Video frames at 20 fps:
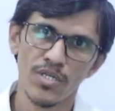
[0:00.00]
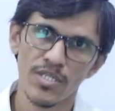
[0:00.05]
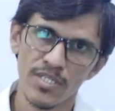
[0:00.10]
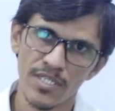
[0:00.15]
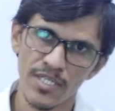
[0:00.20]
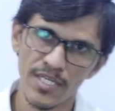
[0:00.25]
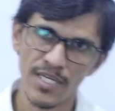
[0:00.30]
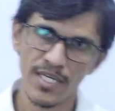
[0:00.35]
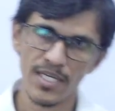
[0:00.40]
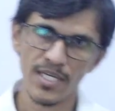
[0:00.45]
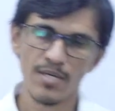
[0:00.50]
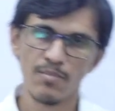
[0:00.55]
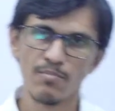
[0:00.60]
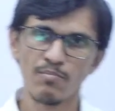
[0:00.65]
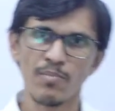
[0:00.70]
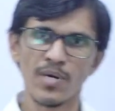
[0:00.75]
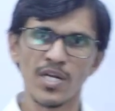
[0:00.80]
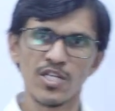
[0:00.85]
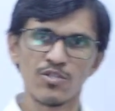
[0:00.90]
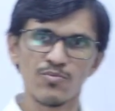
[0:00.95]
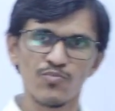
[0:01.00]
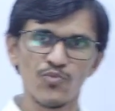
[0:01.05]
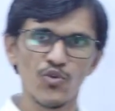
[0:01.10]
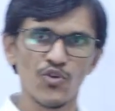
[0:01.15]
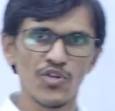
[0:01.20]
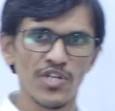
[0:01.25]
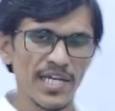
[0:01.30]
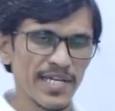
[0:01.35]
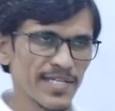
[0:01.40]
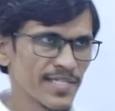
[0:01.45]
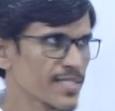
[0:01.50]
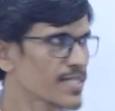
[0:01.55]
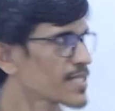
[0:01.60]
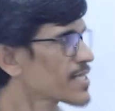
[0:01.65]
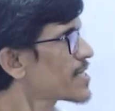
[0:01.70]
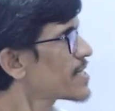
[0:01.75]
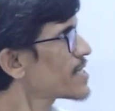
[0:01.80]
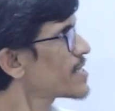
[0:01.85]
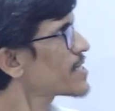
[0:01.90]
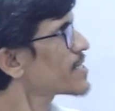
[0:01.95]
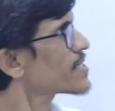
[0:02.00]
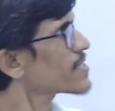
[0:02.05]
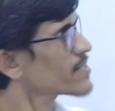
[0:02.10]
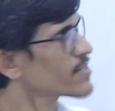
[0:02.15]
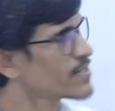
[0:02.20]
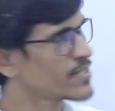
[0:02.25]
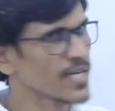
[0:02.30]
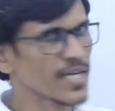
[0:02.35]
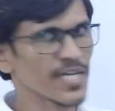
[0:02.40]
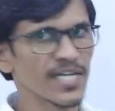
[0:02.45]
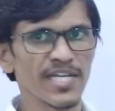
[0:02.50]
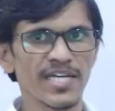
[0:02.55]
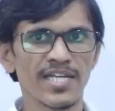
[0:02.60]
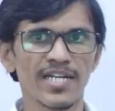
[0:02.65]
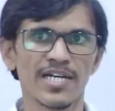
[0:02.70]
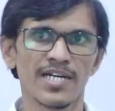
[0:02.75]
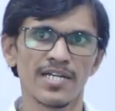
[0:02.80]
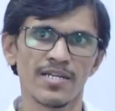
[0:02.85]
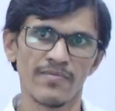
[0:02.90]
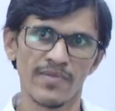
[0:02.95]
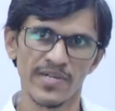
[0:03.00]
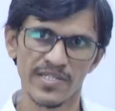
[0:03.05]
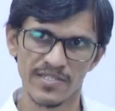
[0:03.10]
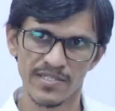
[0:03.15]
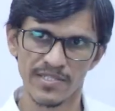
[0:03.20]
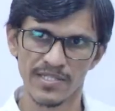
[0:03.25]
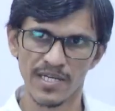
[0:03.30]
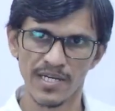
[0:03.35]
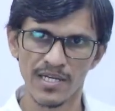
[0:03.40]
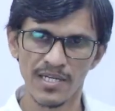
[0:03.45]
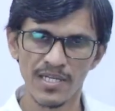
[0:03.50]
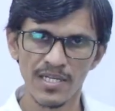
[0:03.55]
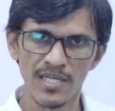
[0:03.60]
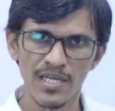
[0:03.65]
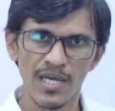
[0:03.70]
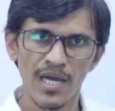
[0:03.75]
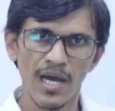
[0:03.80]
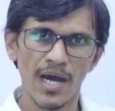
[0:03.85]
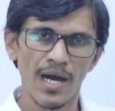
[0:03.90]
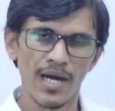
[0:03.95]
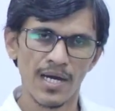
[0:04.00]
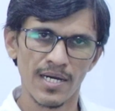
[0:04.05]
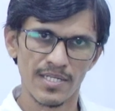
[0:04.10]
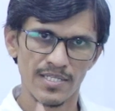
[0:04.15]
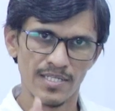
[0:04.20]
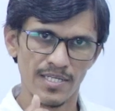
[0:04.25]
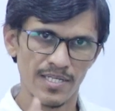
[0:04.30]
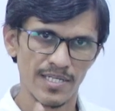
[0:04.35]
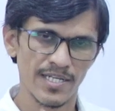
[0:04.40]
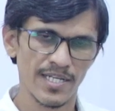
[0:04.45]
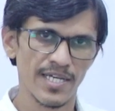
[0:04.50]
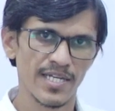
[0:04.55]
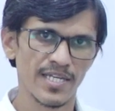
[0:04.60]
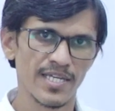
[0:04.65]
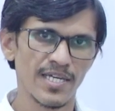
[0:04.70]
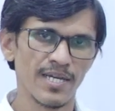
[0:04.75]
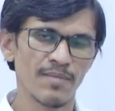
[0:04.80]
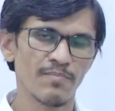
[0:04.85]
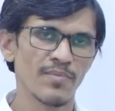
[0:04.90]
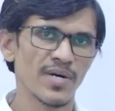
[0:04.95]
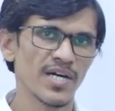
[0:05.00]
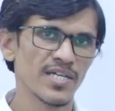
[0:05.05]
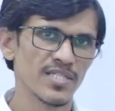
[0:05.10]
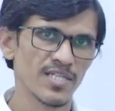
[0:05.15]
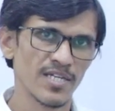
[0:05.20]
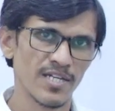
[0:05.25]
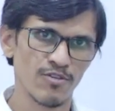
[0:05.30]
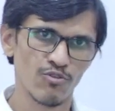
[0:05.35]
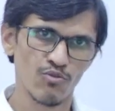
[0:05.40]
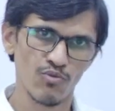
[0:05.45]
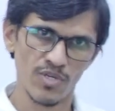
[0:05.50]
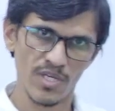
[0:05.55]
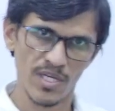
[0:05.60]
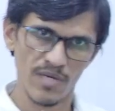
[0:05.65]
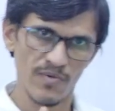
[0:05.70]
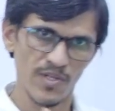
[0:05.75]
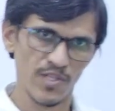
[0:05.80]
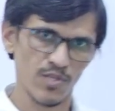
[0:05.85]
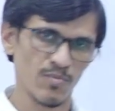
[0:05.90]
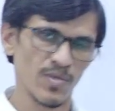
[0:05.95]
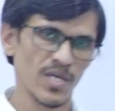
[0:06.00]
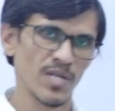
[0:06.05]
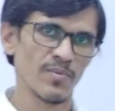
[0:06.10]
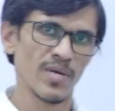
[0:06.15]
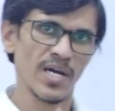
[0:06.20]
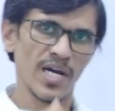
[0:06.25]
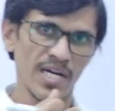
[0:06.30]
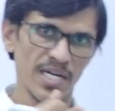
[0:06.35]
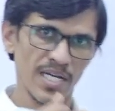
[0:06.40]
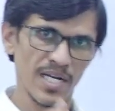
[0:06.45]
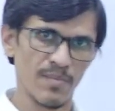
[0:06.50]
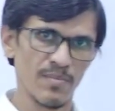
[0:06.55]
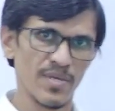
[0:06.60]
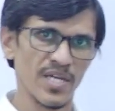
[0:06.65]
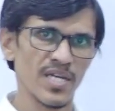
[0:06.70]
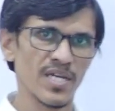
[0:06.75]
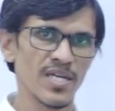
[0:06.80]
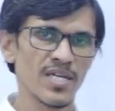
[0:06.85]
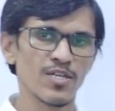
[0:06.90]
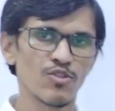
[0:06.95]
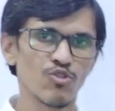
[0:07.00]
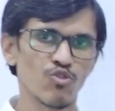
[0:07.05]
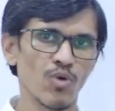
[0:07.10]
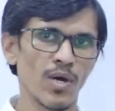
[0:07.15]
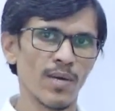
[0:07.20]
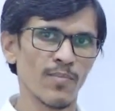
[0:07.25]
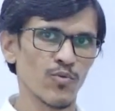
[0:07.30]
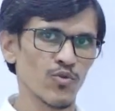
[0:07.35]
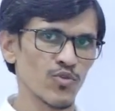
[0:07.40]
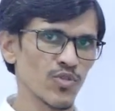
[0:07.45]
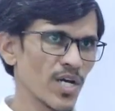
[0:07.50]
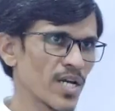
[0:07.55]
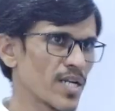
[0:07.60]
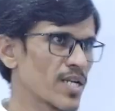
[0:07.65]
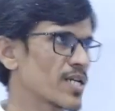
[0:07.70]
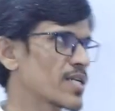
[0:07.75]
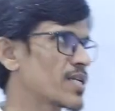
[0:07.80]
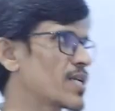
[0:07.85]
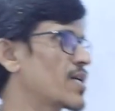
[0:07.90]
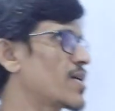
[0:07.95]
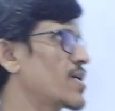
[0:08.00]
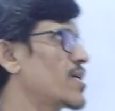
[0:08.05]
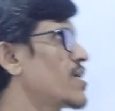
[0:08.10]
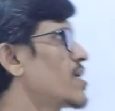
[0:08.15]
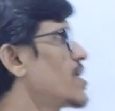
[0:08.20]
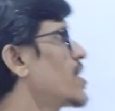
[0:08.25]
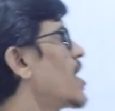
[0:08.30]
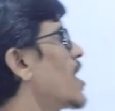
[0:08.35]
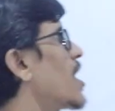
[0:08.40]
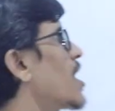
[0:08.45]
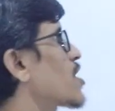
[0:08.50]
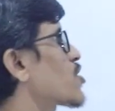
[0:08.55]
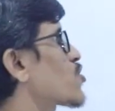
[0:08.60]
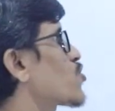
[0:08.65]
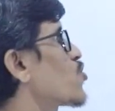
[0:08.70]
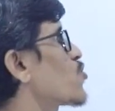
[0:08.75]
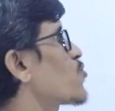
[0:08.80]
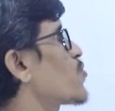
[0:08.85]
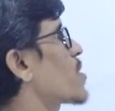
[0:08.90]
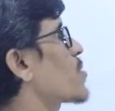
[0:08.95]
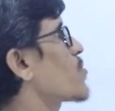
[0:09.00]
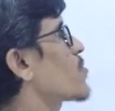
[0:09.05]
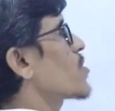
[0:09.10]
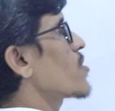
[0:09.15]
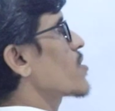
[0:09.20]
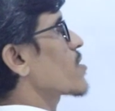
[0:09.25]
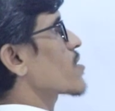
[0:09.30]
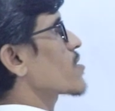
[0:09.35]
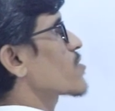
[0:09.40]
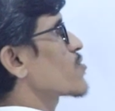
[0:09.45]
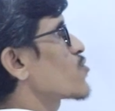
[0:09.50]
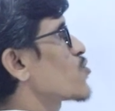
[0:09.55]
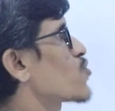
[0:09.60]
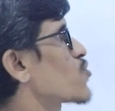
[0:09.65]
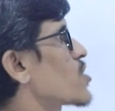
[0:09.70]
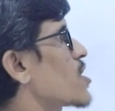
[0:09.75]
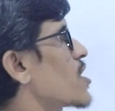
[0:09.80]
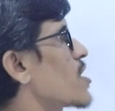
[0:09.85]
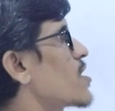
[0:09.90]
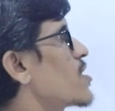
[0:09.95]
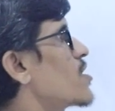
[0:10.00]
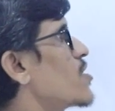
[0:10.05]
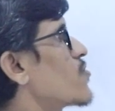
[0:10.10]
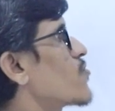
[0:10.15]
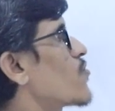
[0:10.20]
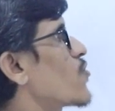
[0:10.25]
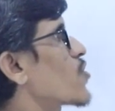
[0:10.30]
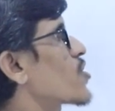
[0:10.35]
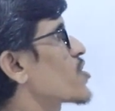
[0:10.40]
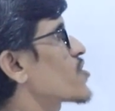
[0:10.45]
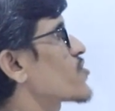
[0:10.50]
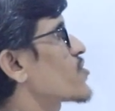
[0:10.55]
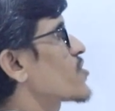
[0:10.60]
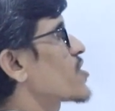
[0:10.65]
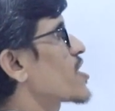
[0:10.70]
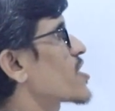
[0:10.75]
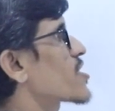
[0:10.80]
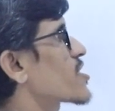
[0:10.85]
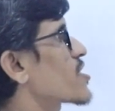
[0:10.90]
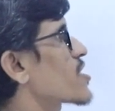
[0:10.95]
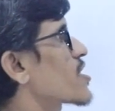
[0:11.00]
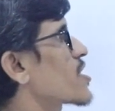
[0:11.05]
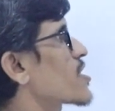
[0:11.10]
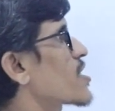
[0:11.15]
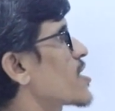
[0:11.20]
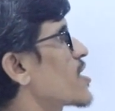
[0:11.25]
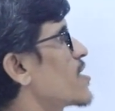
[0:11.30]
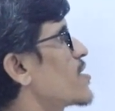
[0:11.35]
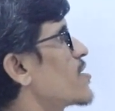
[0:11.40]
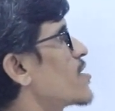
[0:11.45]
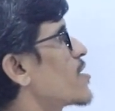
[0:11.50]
ये भरतपुर रियासत के जगनेर का निवासी था अगर जगनेर की हम बात करें तो ये वर्तमान में आगरा में है तो आपको ध्यान रखना है अशोक परमार जो था वो किस रियासत का था